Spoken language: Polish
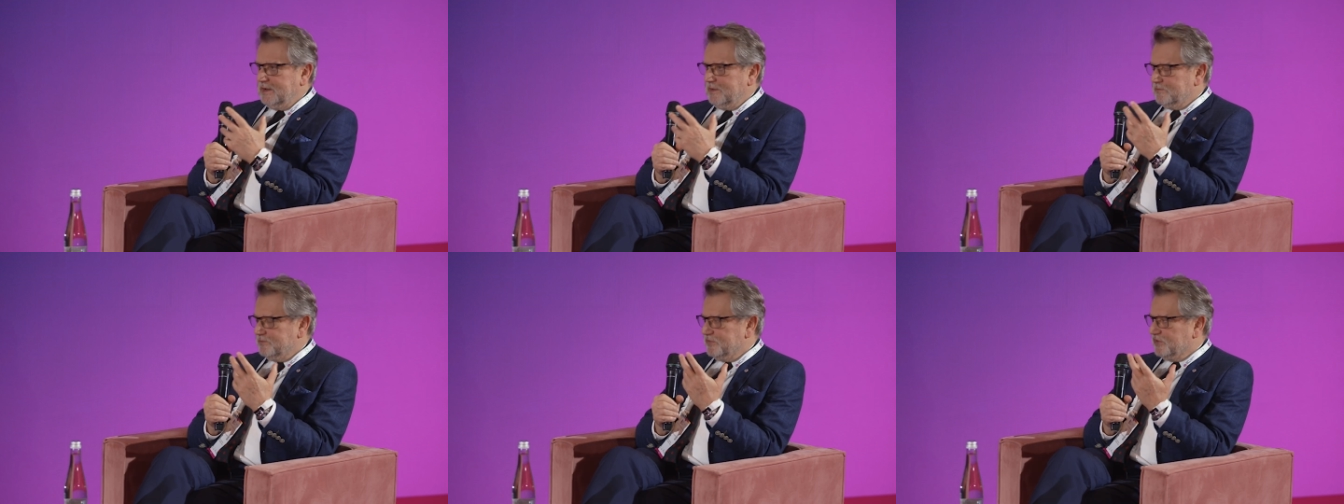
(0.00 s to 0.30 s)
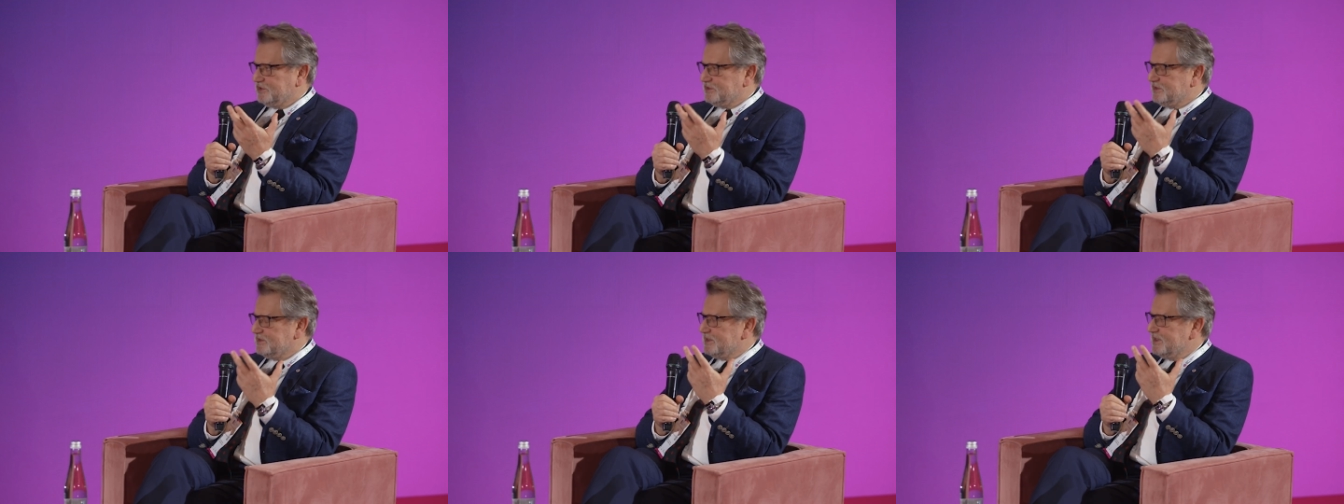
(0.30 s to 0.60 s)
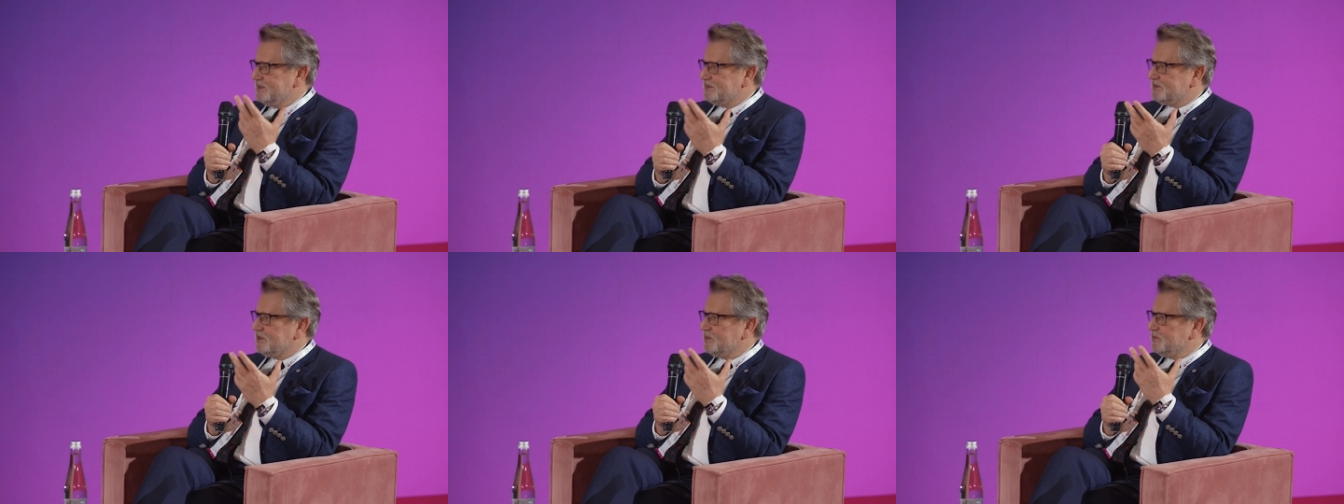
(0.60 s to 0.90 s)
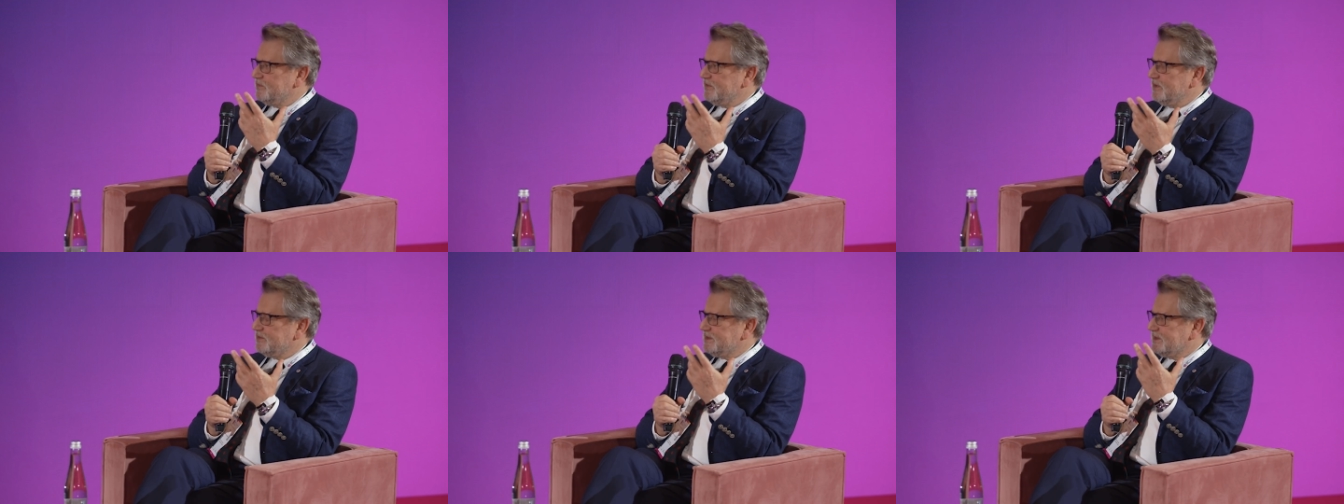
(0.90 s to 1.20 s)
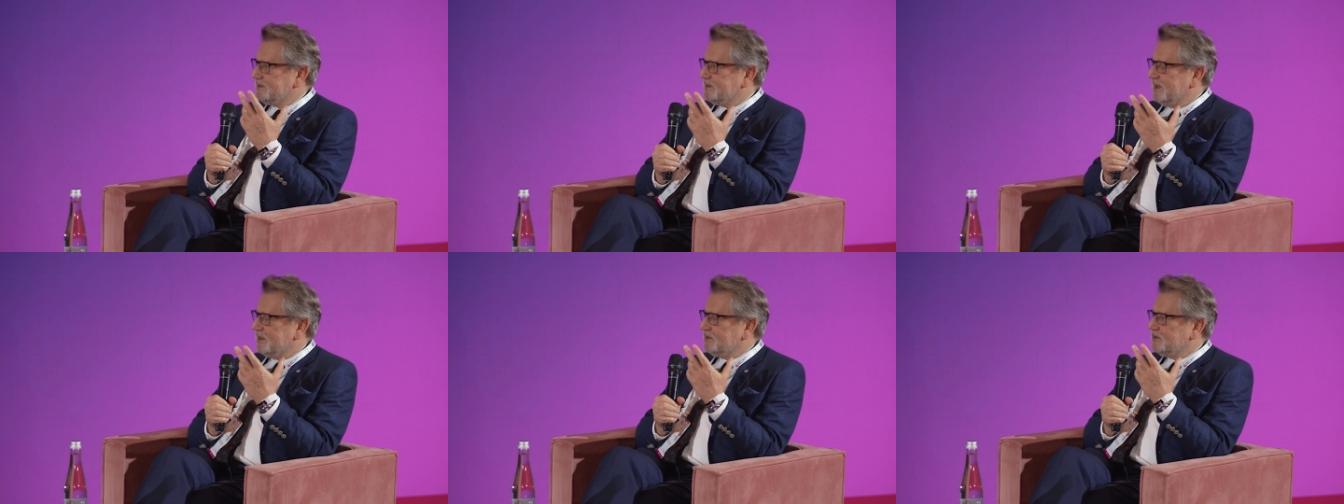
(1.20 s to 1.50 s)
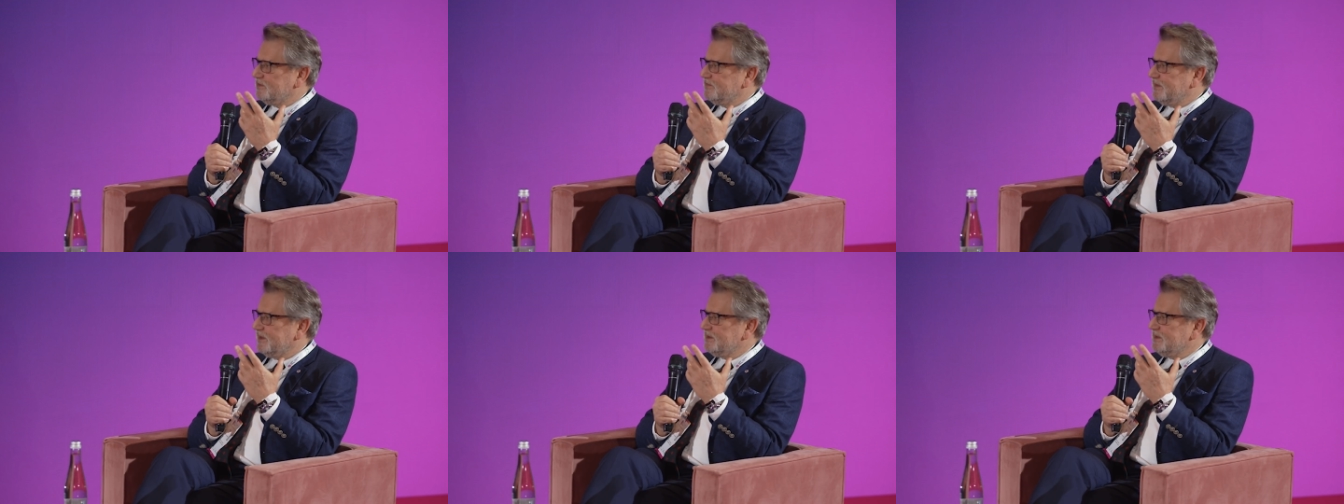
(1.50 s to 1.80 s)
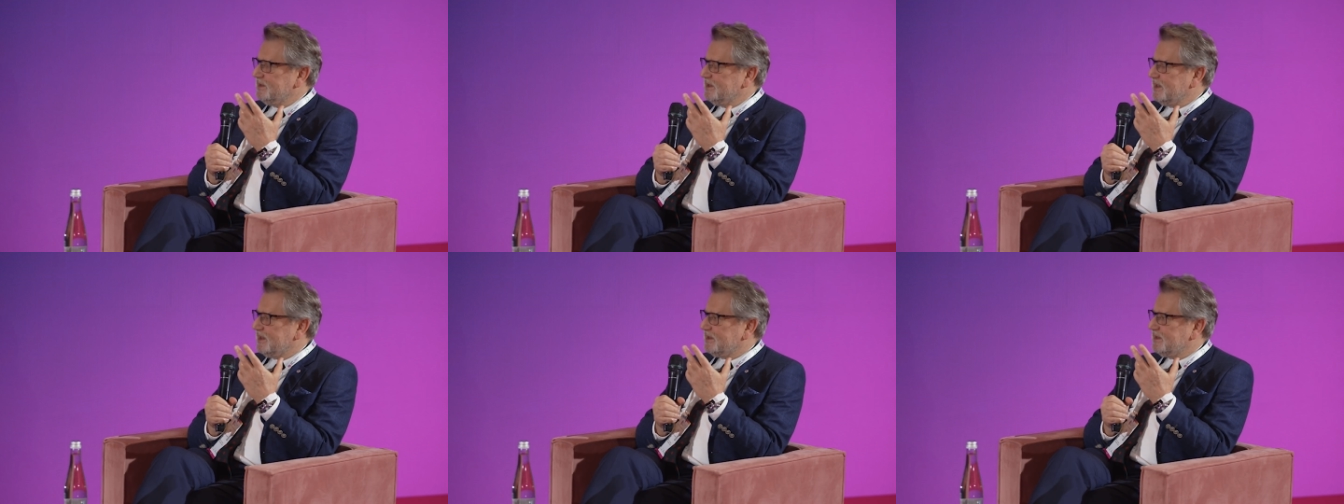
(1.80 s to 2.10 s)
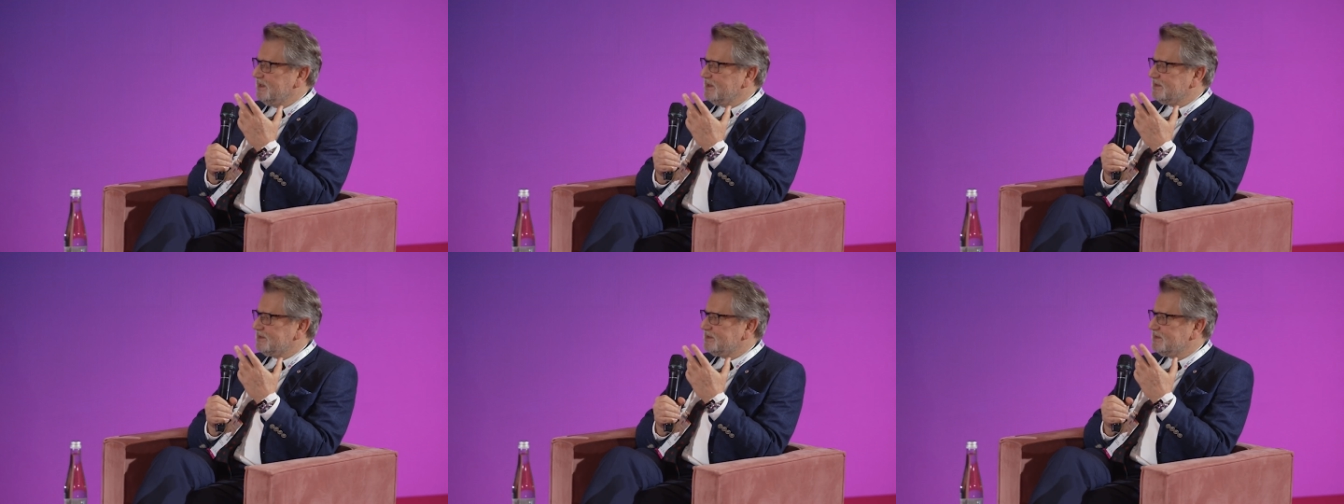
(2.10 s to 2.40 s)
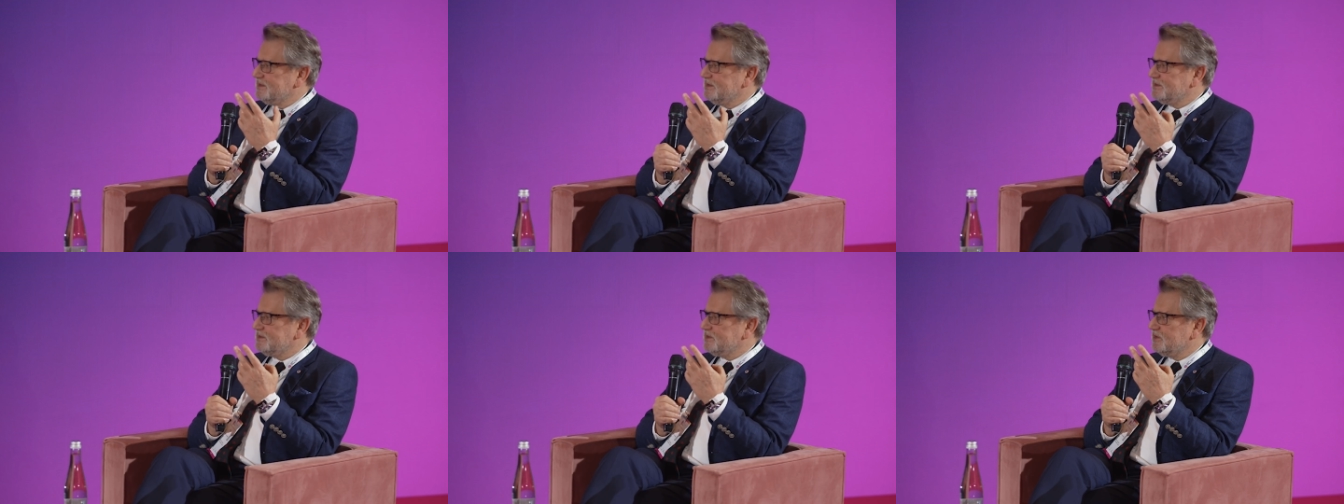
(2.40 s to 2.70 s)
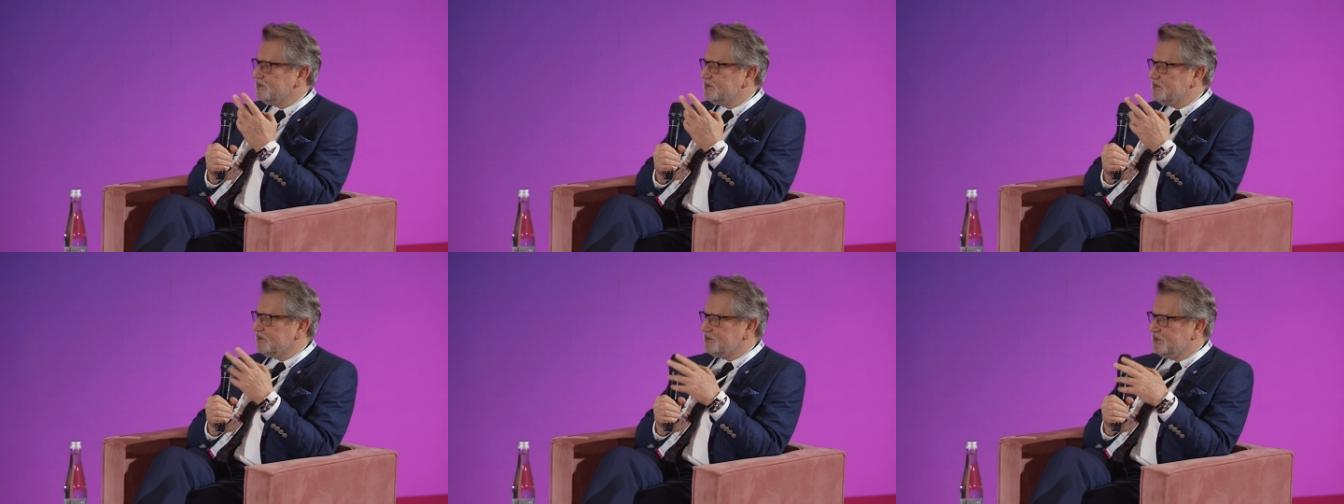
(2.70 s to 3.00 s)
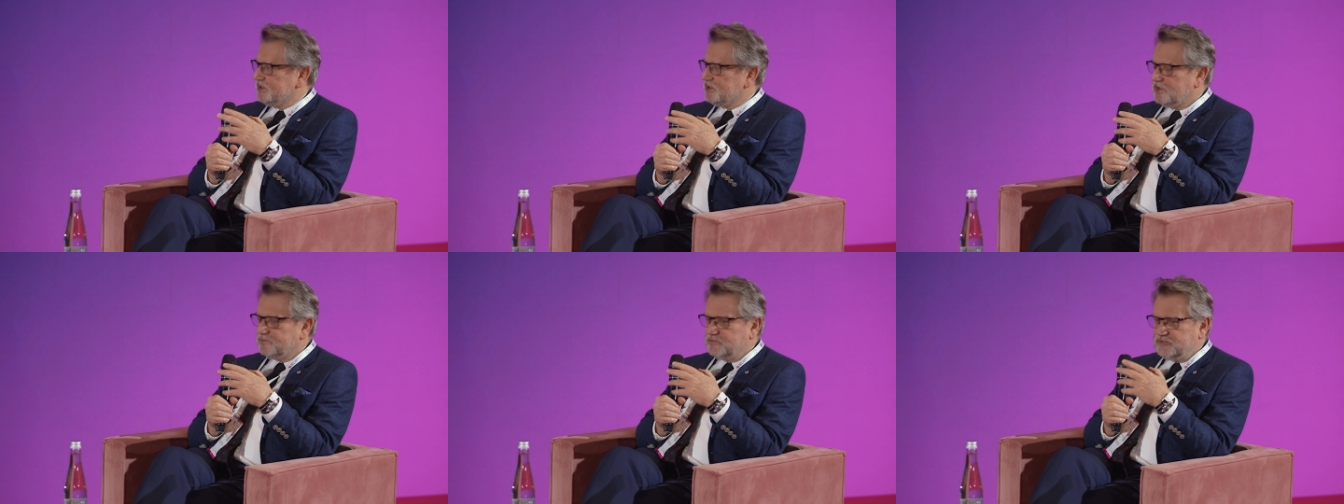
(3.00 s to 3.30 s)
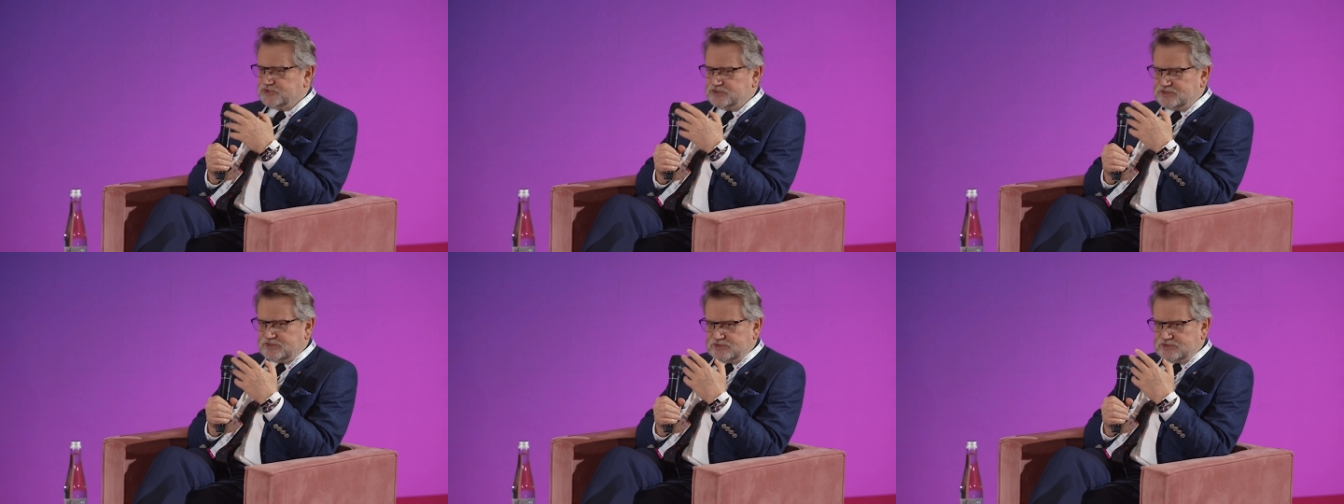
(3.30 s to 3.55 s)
bo często obowiązek traktowany jak jest coś, co się komuś,